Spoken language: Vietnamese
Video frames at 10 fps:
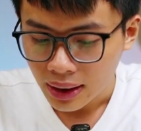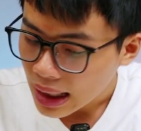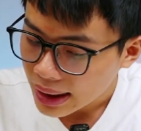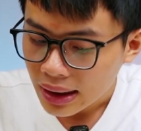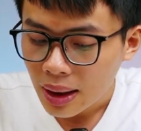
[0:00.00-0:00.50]

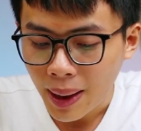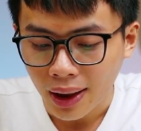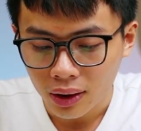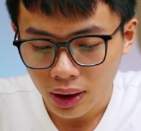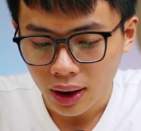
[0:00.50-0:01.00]
Đây các
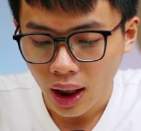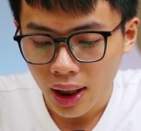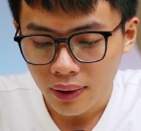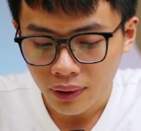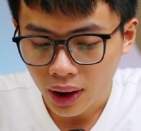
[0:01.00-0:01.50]
bạn có thể
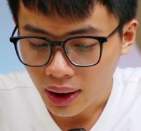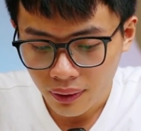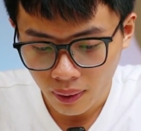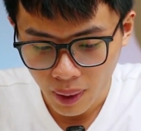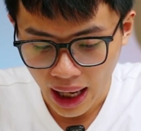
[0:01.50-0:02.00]
thấy với cái
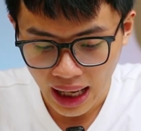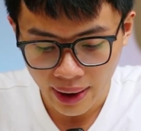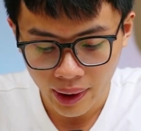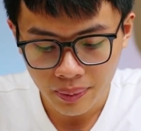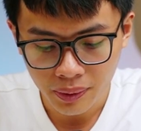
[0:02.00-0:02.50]
phiên
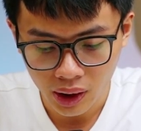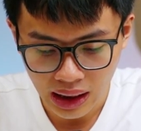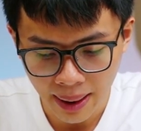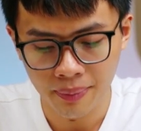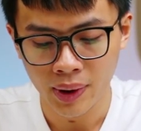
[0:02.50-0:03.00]
bản iOS mười
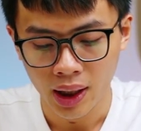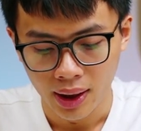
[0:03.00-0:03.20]
lăm